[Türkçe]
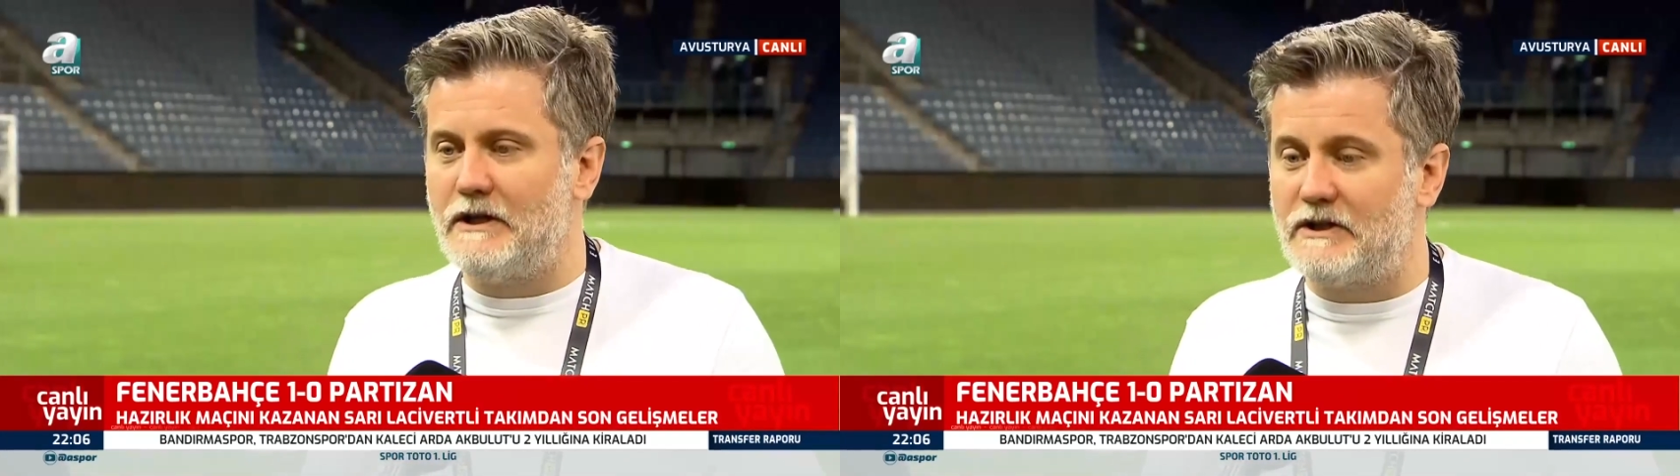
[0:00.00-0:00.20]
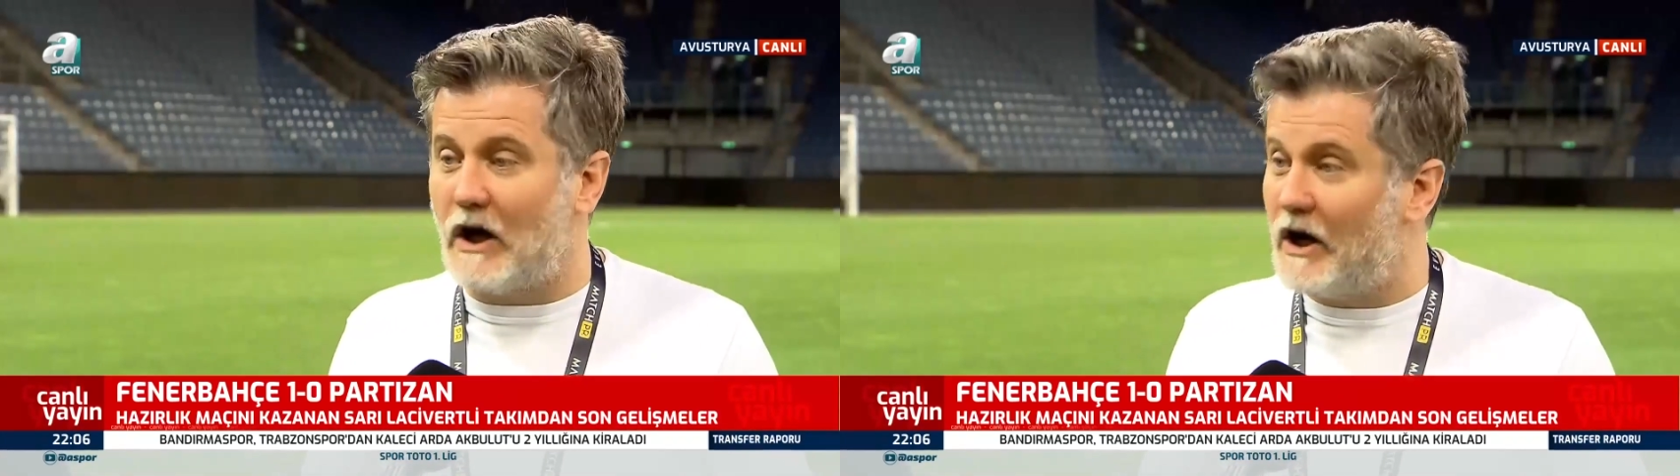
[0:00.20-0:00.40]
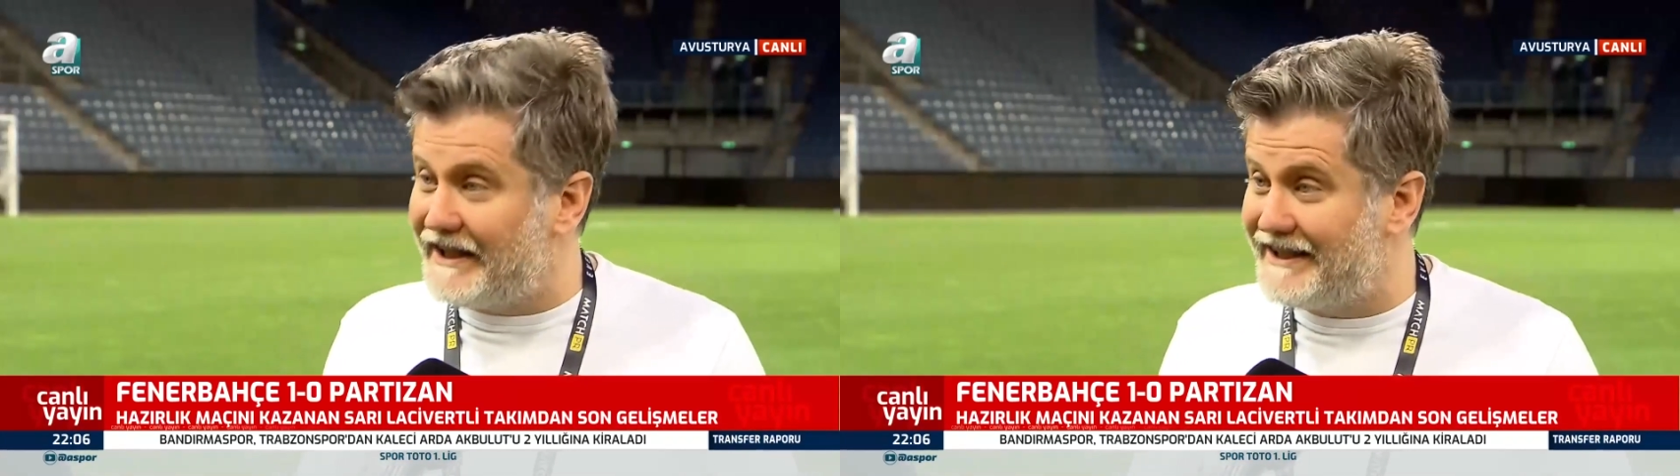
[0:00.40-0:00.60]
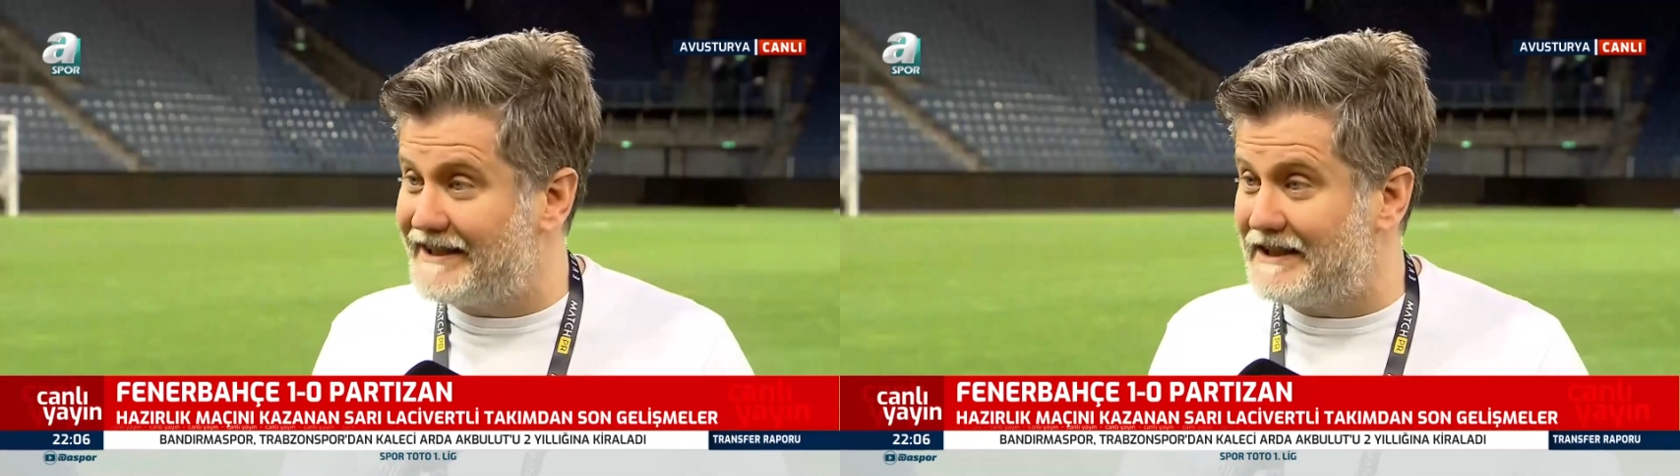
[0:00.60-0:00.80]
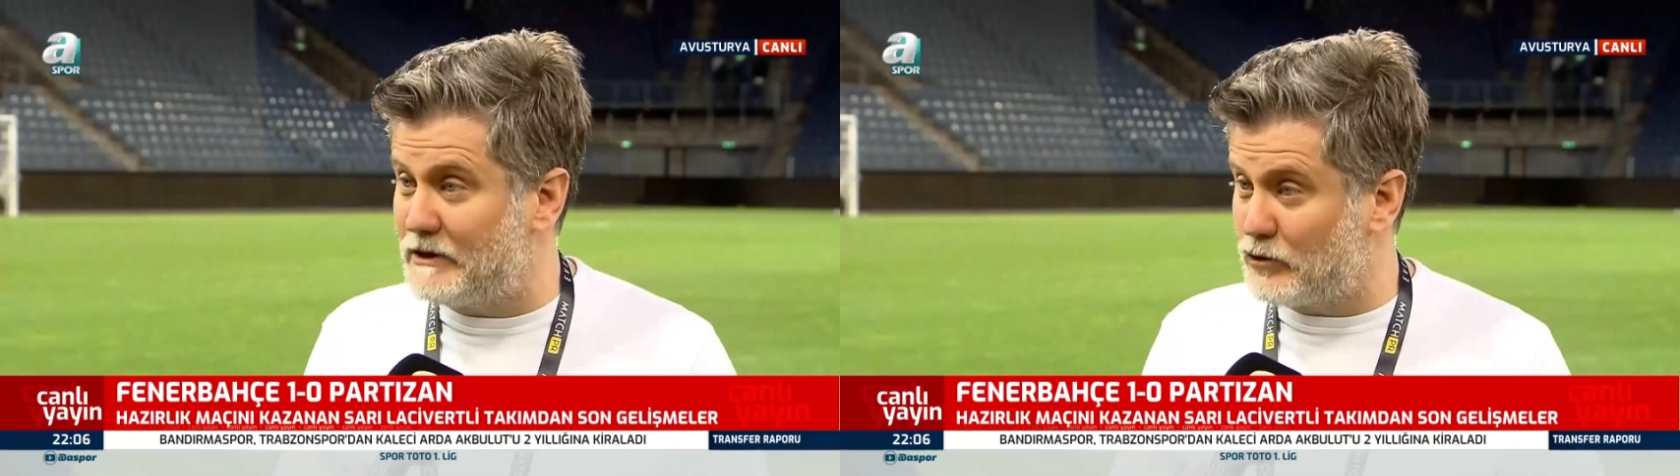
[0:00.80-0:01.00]
işte
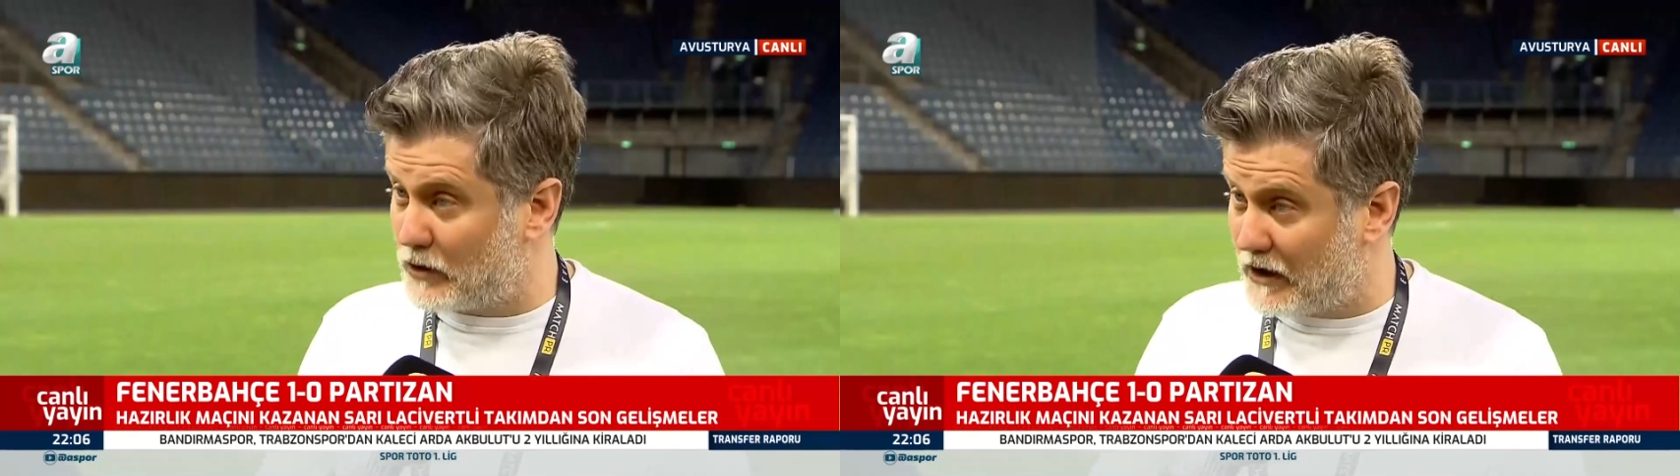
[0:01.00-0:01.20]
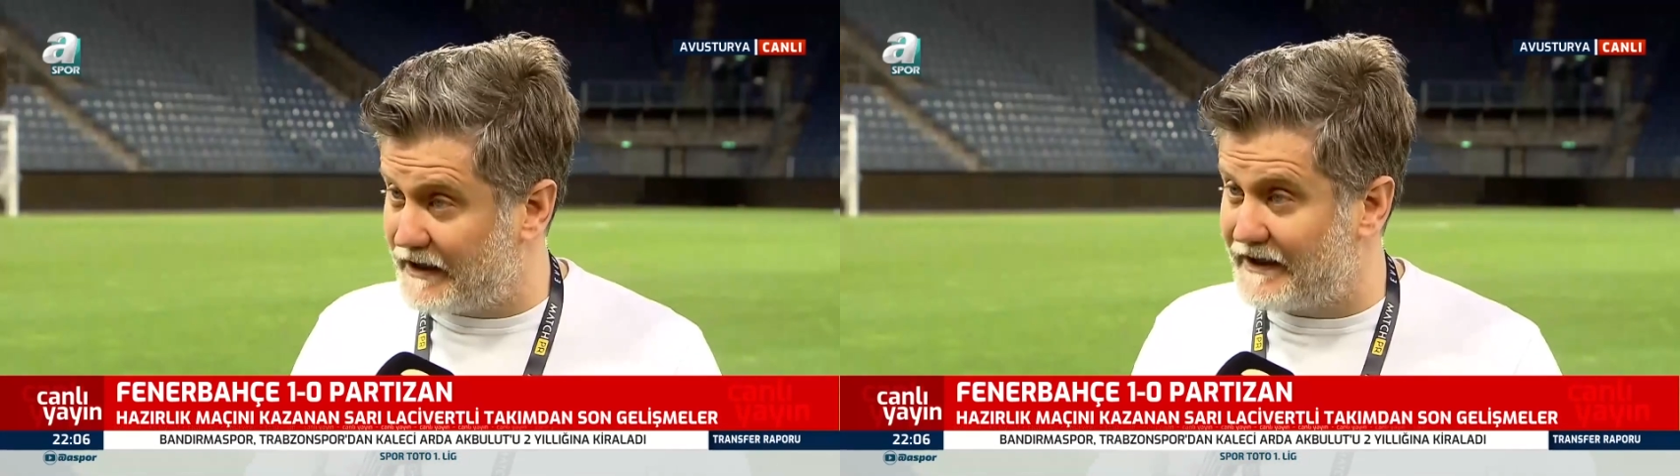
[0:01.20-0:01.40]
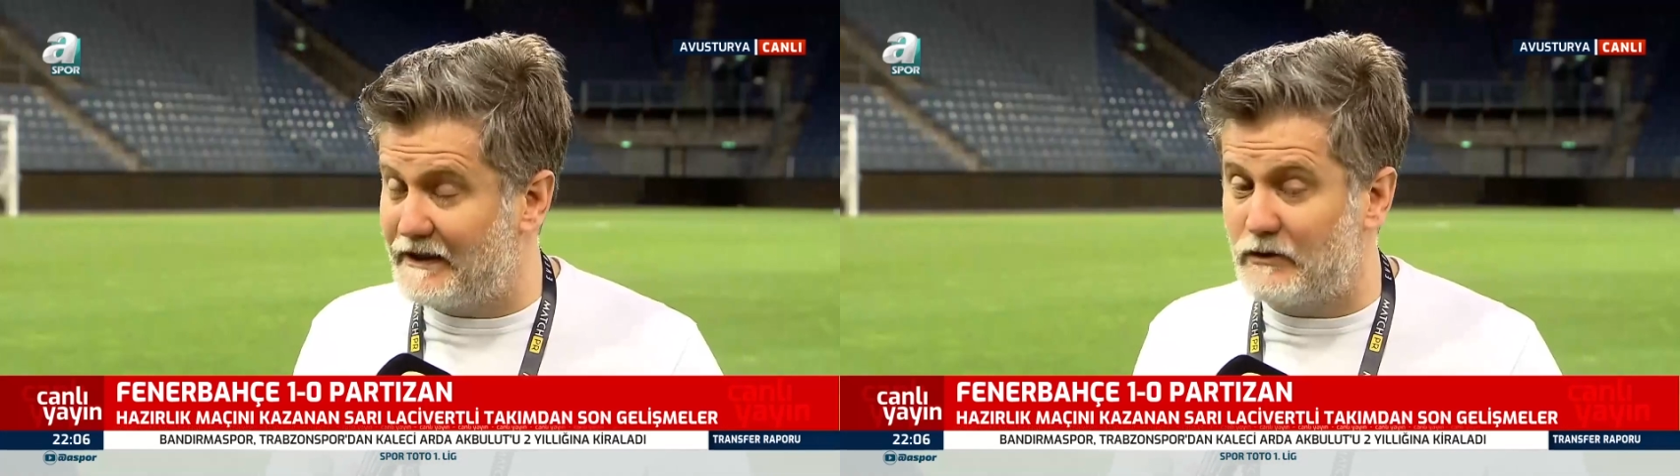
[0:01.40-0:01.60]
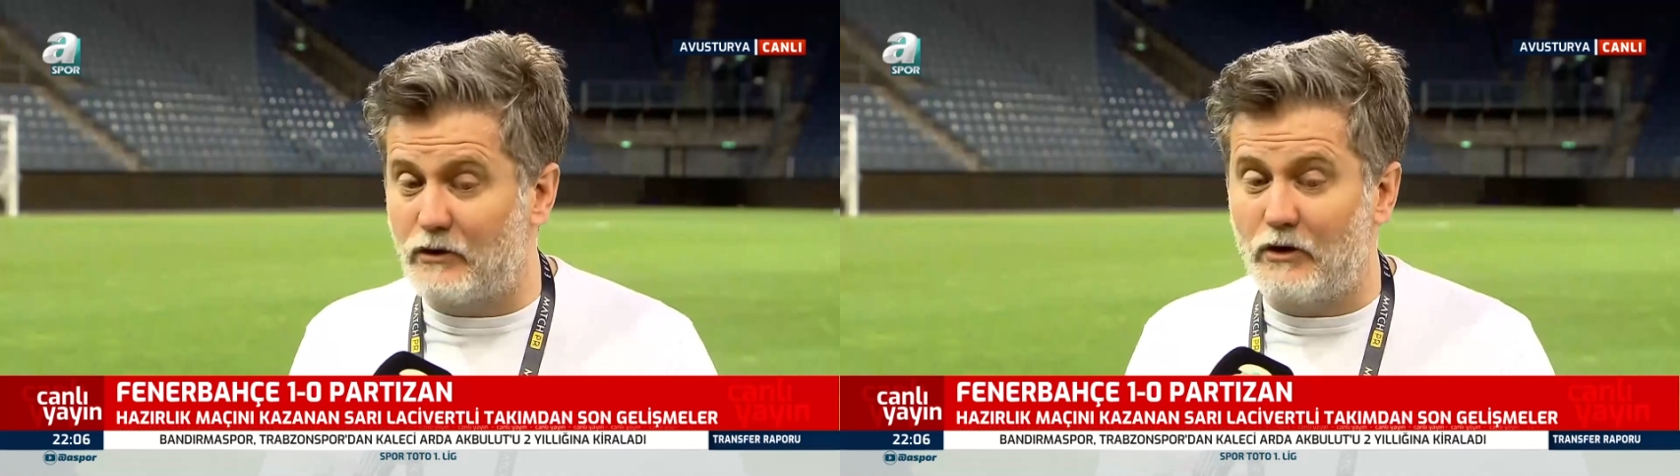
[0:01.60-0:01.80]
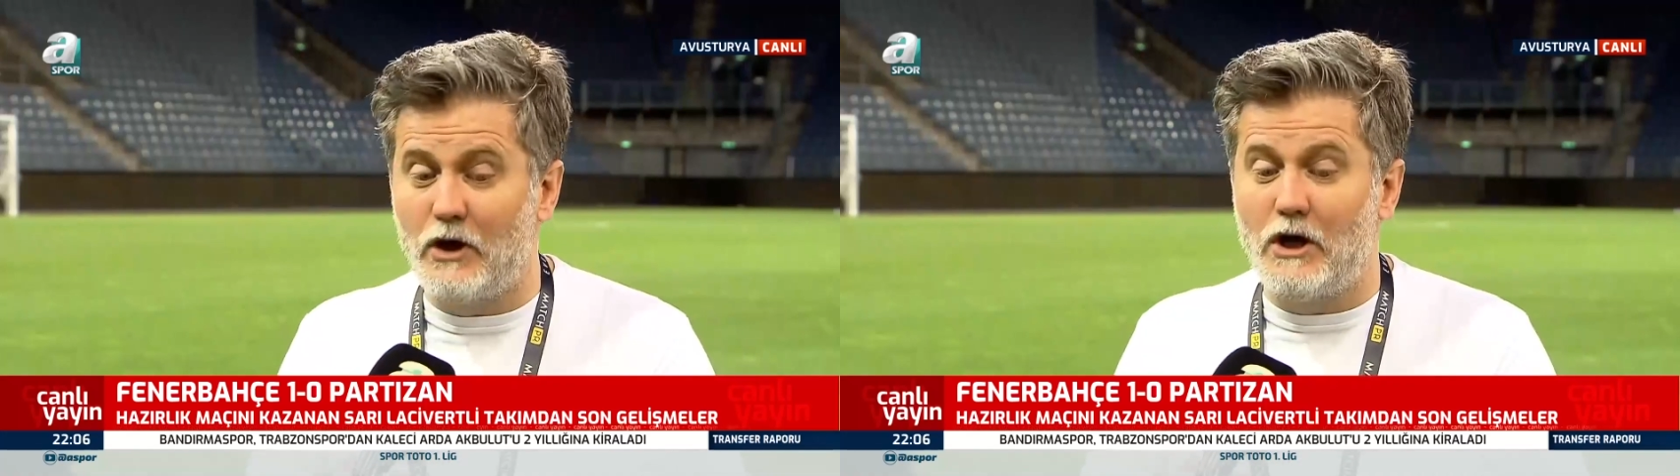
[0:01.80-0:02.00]
hareketli, çok hareket
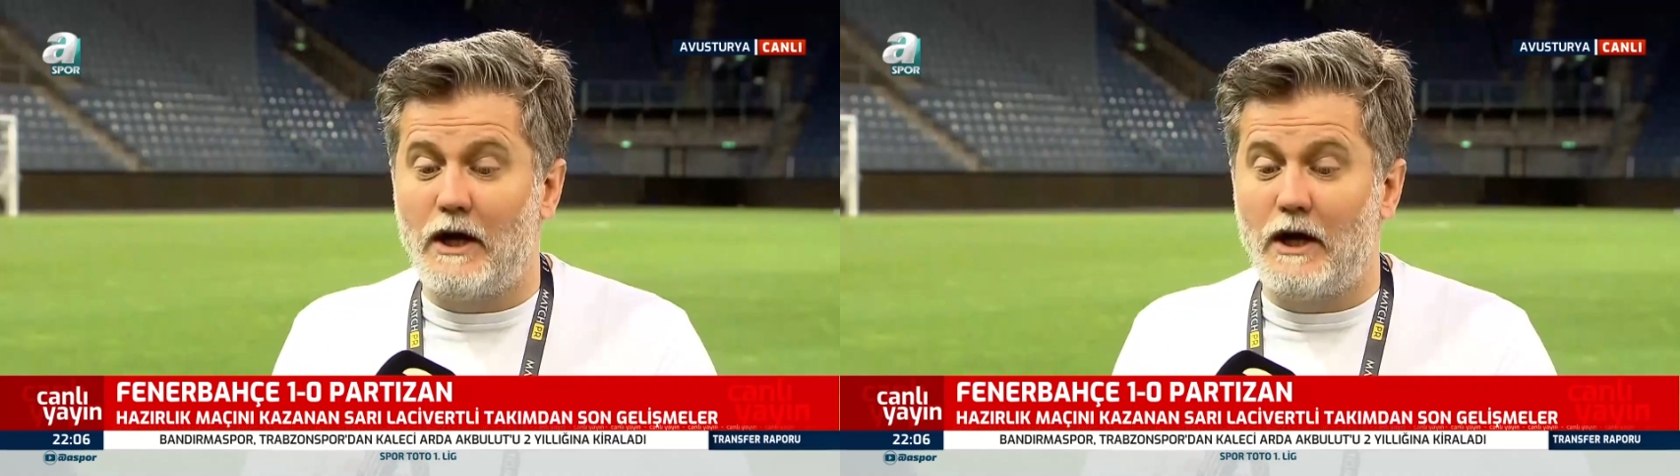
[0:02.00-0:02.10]
ediyor.